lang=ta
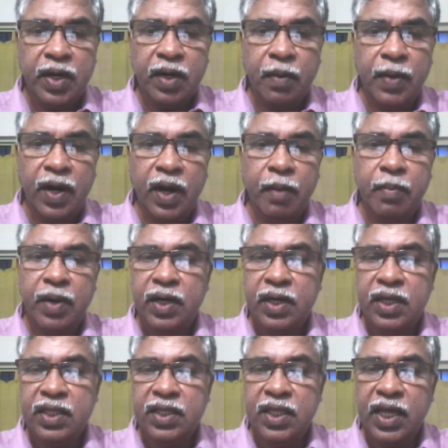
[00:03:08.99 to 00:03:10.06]
மட்டுமல்லாமல்
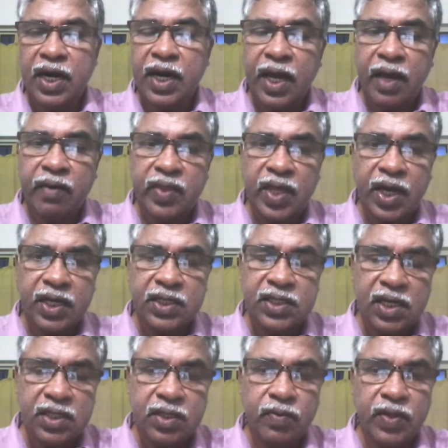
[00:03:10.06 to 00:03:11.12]
இது இரண்டாவதாக
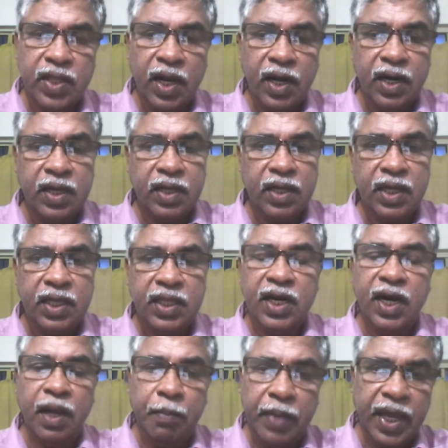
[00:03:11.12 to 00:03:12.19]
செலுத்துவதால் இது
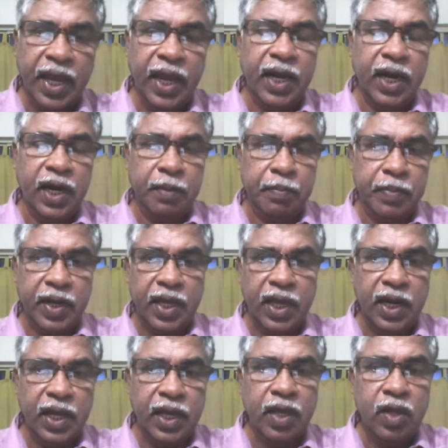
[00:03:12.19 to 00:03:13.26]
நம்பிக்கையின்
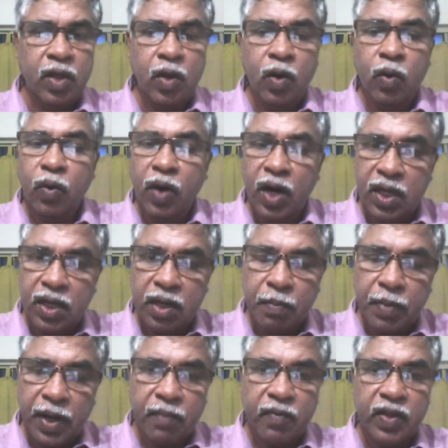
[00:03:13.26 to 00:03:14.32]
அடிப்படையிலே உங்களுக்கு
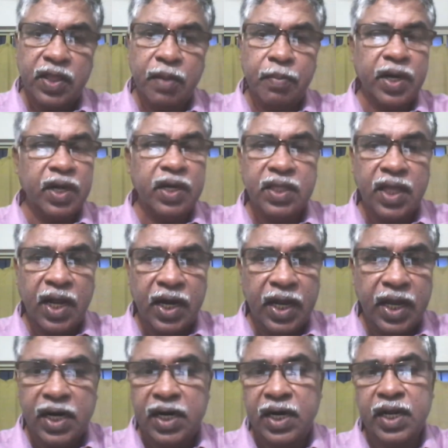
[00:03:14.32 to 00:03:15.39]
பணம் வந்த பிறகுதான்
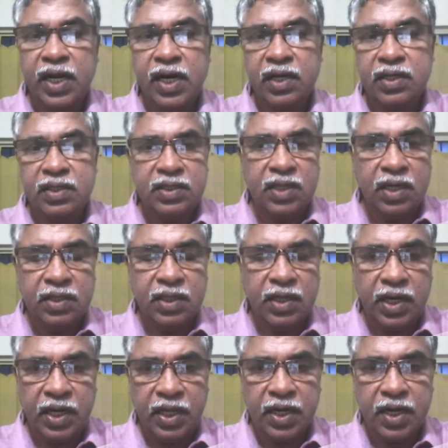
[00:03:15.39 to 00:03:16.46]
நீங்கள் எங்களுக்கு
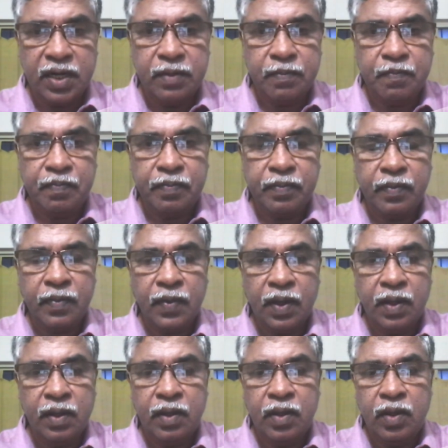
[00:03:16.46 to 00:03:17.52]
செலுத்துகிறீர்கள்
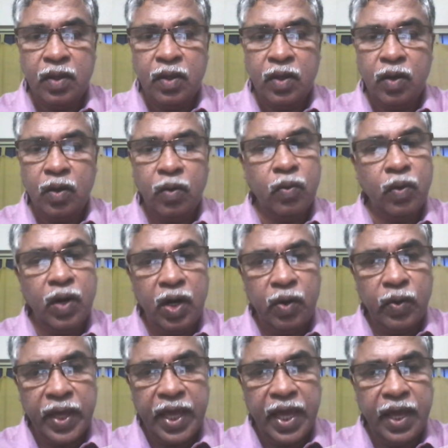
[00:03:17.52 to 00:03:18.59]

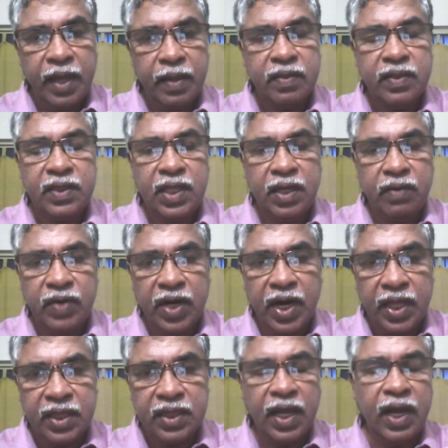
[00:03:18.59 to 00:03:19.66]
உங்களுடைய தீர்வு
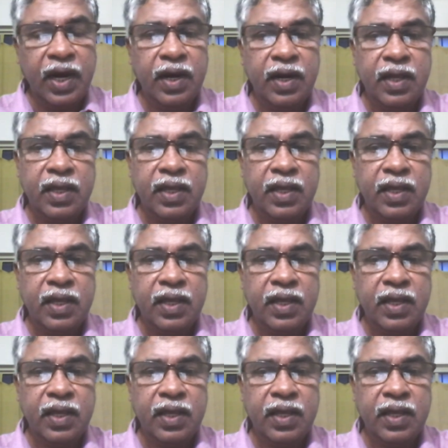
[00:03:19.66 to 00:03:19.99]
கிடைத்தால்